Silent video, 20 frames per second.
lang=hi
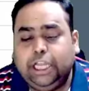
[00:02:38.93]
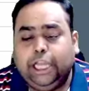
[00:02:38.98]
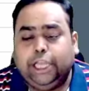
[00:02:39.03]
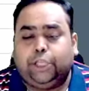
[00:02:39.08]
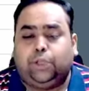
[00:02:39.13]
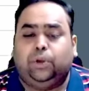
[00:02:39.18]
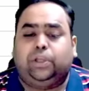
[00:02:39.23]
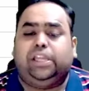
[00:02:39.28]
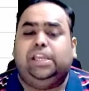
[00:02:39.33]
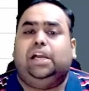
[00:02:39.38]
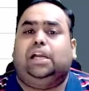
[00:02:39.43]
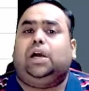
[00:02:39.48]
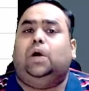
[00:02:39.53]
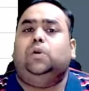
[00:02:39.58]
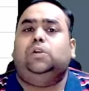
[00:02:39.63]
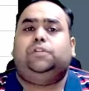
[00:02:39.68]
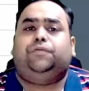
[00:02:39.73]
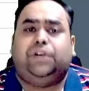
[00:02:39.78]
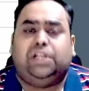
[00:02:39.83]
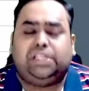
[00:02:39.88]
क्योंकि
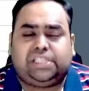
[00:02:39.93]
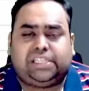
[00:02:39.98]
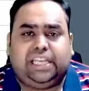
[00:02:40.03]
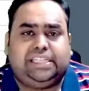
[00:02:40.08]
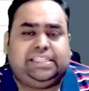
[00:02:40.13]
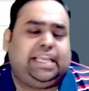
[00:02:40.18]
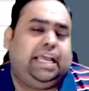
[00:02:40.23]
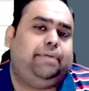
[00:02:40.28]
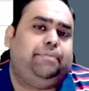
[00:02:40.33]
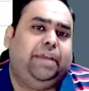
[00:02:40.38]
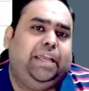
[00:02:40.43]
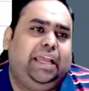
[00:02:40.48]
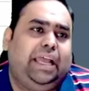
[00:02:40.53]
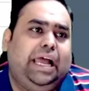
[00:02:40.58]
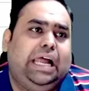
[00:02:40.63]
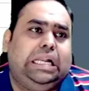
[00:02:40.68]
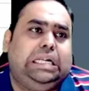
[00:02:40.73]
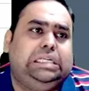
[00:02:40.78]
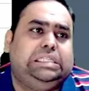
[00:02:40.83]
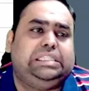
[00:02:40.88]
अकाउंट्स फर्स्ट एग्जाम है
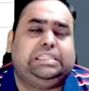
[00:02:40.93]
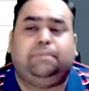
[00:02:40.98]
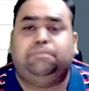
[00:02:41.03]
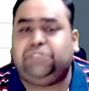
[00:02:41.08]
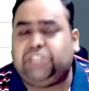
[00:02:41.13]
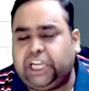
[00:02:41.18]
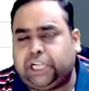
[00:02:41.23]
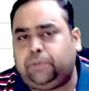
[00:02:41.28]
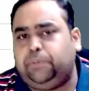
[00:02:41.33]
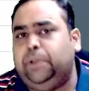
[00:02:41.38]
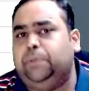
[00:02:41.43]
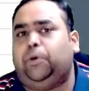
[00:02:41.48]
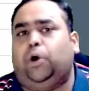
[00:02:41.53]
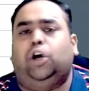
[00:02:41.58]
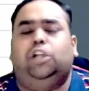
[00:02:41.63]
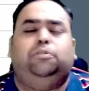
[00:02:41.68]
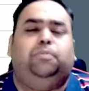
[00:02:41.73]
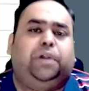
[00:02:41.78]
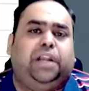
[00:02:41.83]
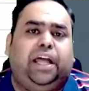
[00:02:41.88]
एंड सब्जेक्ट भी
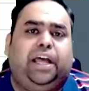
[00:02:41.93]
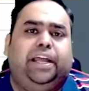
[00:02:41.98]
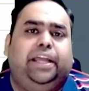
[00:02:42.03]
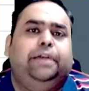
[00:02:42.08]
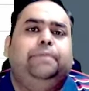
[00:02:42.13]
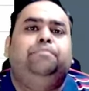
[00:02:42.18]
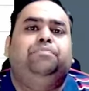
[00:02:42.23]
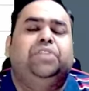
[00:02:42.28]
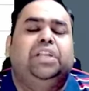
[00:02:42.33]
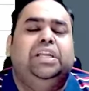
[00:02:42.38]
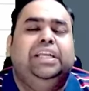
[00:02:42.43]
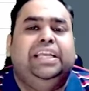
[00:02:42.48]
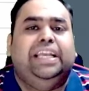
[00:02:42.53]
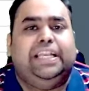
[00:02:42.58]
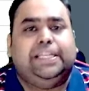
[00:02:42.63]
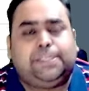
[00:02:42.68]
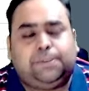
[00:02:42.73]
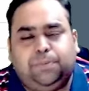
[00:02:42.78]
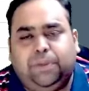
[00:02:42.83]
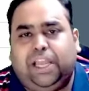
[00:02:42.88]
बहुत बड़ा है
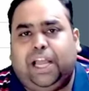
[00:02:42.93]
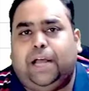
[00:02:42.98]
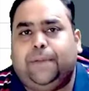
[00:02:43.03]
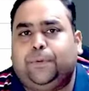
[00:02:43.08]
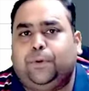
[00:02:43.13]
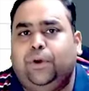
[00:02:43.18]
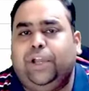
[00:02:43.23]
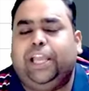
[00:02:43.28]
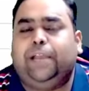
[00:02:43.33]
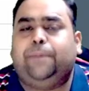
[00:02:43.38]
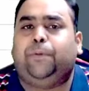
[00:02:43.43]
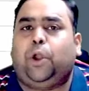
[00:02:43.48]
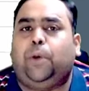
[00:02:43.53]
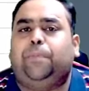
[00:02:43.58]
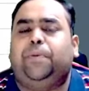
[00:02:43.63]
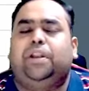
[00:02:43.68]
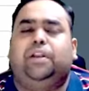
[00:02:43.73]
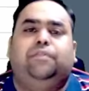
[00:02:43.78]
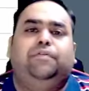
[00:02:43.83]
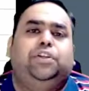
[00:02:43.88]
इसमें आपको एक
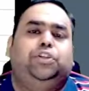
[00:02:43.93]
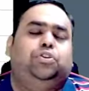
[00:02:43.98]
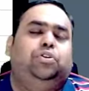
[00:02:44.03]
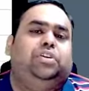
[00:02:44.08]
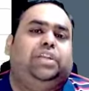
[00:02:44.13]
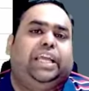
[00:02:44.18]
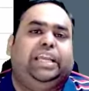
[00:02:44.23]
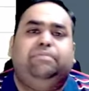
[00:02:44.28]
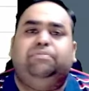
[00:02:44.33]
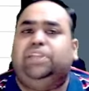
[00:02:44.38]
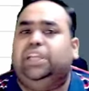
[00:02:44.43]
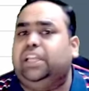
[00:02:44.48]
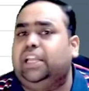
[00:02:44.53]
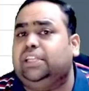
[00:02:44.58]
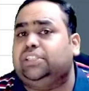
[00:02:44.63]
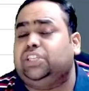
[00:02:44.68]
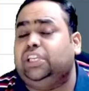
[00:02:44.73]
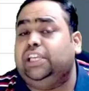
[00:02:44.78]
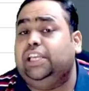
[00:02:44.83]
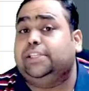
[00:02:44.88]
प्रॉपर रिवीजन टाइम देना
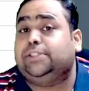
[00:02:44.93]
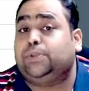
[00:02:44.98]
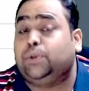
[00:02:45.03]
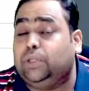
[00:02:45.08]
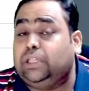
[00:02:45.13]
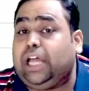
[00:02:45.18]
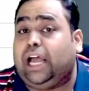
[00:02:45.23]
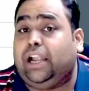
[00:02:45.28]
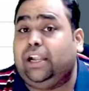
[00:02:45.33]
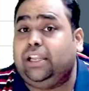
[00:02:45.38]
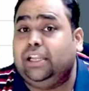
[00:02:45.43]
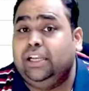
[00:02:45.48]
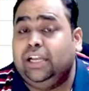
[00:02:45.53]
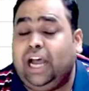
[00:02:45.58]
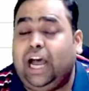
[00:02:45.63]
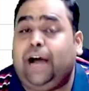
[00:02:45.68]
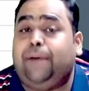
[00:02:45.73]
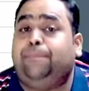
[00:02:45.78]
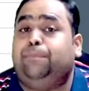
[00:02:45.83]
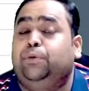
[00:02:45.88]
चाहिए सो so दैट
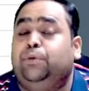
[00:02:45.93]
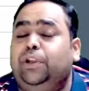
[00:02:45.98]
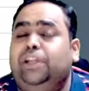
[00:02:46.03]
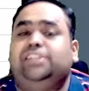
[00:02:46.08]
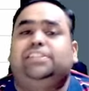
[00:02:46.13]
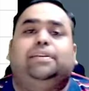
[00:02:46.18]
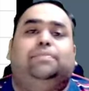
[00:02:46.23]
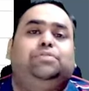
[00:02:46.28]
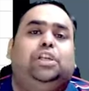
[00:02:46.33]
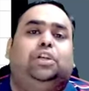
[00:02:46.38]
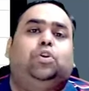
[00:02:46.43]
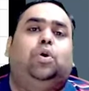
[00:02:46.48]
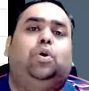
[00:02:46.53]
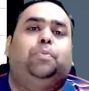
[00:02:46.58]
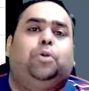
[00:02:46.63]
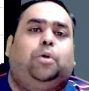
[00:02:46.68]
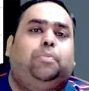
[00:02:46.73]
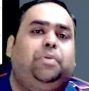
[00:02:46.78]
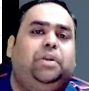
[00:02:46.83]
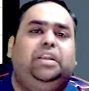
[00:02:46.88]
आप पूरे सब्जेक्ट को
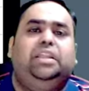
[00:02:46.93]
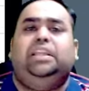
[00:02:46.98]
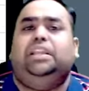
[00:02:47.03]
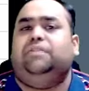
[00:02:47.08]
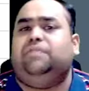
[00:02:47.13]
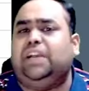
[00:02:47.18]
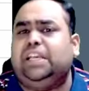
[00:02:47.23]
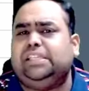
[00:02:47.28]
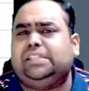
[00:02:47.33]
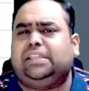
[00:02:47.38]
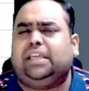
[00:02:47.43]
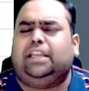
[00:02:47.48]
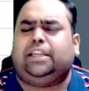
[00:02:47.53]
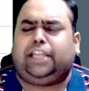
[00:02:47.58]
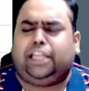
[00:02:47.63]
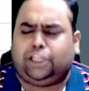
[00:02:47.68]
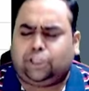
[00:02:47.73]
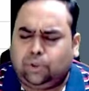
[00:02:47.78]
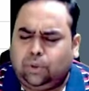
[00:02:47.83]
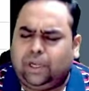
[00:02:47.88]
प्रॉपरली रिवाइज
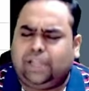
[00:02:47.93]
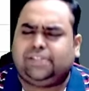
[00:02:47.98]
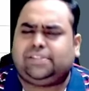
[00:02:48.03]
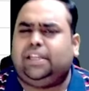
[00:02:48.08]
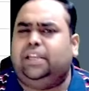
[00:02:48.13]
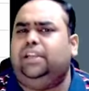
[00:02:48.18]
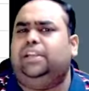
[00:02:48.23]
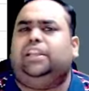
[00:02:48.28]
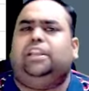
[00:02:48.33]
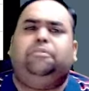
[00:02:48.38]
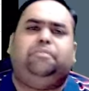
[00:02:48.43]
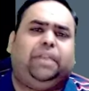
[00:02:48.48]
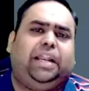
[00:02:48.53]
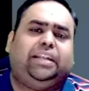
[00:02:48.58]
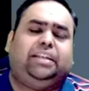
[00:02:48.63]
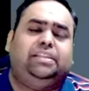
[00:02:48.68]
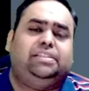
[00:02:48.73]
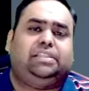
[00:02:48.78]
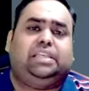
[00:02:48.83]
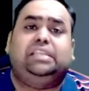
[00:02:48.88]
करके थोड़े से रिटर्न
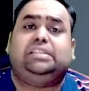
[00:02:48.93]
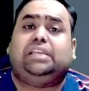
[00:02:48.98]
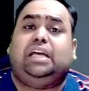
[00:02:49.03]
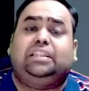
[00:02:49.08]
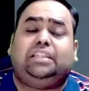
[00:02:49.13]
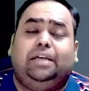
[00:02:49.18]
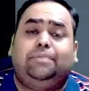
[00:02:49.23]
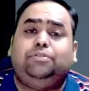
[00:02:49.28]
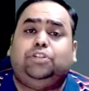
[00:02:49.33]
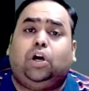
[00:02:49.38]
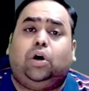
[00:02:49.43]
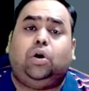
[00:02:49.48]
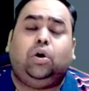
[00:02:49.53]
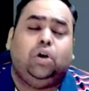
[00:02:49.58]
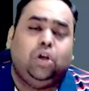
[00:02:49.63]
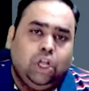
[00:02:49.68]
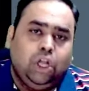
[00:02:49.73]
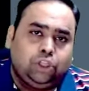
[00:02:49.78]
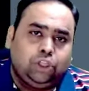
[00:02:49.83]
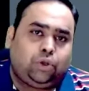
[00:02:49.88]
प्रैक्टिस के साथ आप जाओ
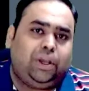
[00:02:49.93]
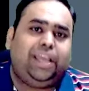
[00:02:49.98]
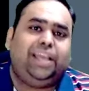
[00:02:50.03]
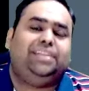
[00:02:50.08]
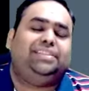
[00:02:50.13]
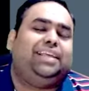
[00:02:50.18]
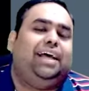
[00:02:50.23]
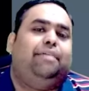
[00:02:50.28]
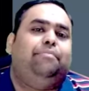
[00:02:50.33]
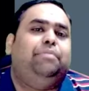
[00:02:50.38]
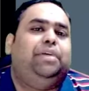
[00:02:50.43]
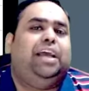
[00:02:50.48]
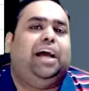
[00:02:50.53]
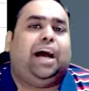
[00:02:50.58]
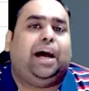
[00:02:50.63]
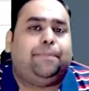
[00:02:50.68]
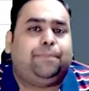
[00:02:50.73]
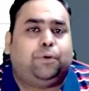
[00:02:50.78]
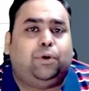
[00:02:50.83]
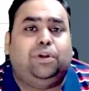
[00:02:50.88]
तो एग्जाम में
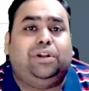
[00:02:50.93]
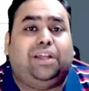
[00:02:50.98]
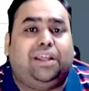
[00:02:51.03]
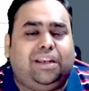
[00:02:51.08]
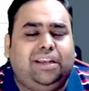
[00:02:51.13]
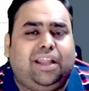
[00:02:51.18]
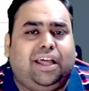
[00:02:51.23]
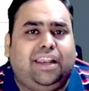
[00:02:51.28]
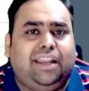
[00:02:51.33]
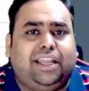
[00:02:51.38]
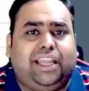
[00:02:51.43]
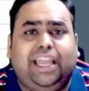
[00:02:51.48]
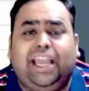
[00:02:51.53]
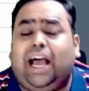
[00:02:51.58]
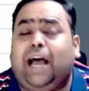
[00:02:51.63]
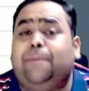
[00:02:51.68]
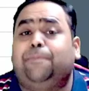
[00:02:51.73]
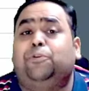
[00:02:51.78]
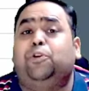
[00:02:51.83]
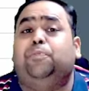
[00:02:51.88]
आपको डर ना लगे
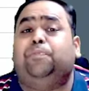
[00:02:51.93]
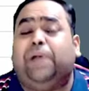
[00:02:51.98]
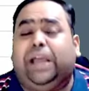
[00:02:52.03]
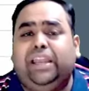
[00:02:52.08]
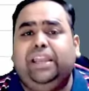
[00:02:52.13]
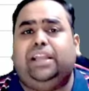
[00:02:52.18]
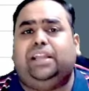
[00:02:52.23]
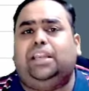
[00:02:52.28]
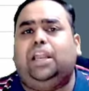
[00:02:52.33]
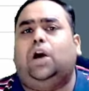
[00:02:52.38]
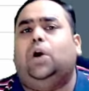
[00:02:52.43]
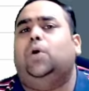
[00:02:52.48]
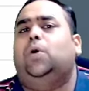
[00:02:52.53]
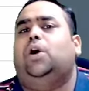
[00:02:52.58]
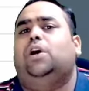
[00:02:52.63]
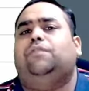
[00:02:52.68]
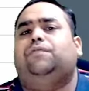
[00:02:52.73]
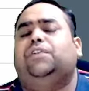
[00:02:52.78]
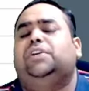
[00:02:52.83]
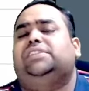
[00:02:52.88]
आपको पैनिक ना हो
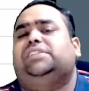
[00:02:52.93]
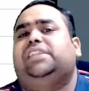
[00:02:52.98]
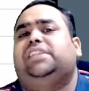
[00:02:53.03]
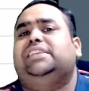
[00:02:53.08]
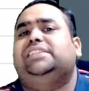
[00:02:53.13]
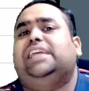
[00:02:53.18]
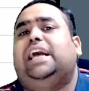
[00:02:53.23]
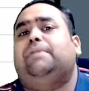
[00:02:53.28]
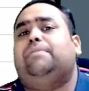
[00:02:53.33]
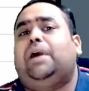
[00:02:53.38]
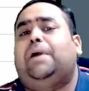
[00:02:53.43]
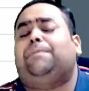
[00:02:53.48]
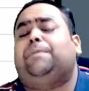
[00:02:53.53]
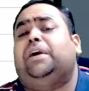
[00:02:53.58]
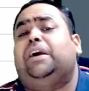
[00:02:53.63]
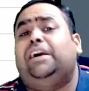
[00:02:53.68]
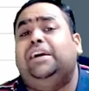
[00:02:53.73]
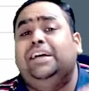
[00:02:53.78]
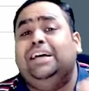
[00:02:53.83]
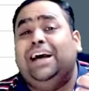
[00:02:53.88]
और फर्स्ट एग्जाम
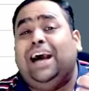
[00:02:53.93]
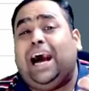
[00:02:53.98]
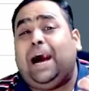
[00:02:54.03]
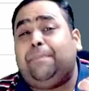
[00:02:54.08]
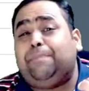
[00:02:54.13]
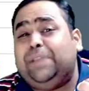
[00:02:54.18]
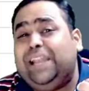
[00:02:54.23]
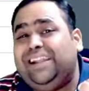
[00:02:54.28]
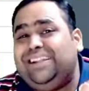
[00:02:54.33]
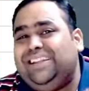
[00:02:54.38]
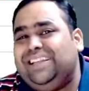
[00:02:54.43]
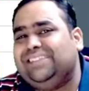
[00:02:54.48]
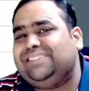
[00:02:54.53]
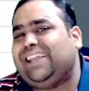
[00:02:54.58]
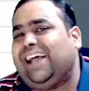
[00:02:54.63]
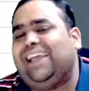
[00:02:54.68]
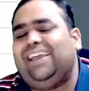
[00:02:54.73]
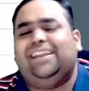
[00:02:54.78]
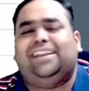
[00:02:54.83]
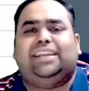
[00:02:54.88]
आपका अपने
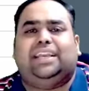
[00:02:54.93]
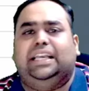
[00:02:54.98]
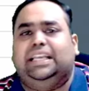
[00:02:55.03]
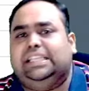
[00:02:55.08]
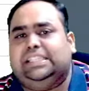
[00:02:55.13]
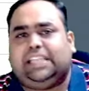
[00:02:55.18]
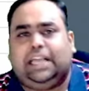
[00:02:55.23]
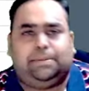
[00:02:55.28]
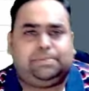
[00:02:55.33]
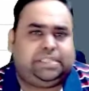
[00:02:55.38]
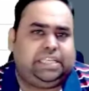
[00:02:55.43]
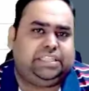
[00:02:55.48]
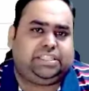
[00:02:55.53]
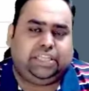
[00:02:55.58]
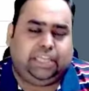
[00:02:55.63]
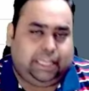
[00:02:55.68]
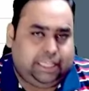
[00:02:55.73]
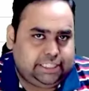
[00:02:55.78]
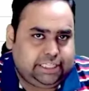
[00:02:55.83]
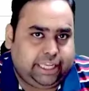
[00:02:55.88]
डिजायर के हिसाब से
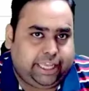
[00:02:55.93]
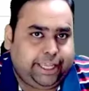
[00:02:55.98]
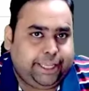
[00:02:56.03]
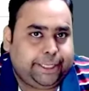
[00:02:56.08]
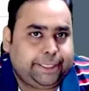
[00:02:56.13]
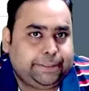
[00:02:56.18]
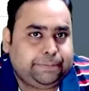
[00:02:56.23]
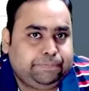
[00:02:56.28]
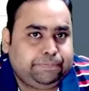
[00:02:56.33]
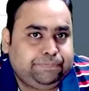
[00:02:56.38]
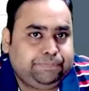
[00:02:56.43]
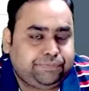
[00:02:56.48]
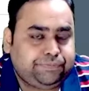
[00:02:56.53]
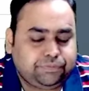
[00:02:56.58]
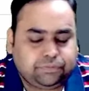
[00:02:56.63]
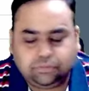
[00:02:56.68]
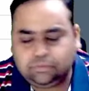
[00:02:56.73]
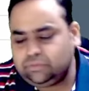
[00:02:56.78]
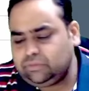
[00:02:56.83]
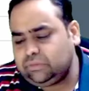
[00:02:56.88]
चला जाए
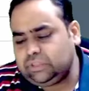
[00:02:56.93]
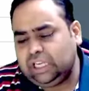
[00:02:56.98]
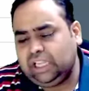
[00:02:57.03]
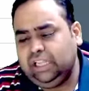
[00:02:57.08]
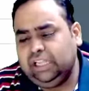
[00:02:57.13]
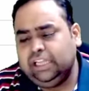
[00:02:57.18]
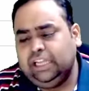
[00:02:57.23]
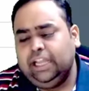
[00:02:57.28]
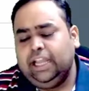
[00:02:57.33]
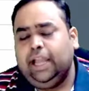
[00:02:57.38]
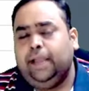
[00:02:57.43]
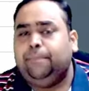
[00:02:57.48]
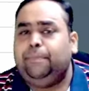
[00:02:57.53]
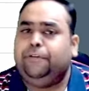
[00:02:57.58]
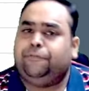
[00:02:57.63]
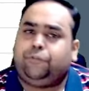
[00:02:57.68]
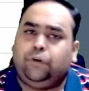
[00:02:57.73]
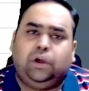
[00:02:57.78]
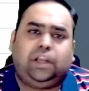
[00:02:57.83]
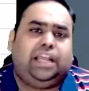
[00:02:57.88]

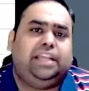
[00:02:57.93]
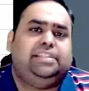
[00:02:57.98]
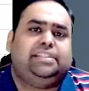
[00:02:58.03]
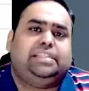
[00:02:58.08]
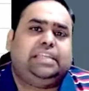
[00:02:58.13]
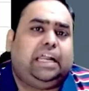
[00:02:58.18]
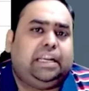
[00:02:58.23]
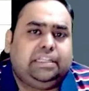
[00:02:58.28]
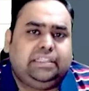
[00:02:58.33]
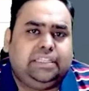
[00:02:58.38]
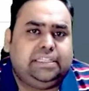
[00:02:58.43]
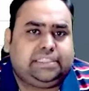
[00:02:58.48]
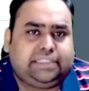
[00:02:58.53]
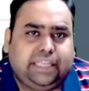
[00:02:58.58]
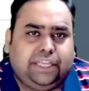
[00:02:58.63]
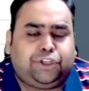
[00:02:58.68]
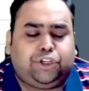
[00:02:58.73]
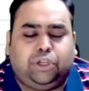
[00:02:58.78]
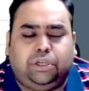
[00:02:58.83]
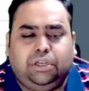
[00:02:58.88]
बिफोर आई स्टार्ट दिस
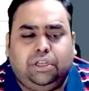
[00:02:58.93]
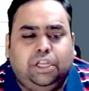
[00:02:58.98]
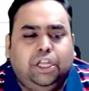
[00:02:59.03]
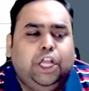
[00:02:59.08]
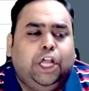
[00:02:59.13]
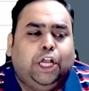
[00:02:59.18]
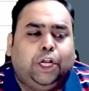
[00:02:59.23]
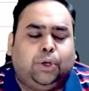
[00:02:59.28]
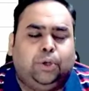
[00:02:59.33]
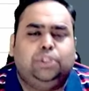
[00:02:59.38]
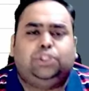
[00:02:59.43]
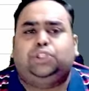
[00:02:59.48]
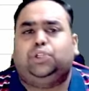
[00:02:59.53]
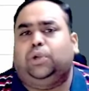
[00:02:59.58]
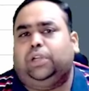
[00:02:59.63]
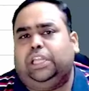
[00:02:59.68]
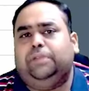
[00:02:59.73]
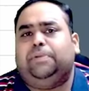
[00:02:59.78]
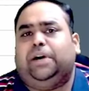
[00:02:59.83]
सेशन कुछ छोटी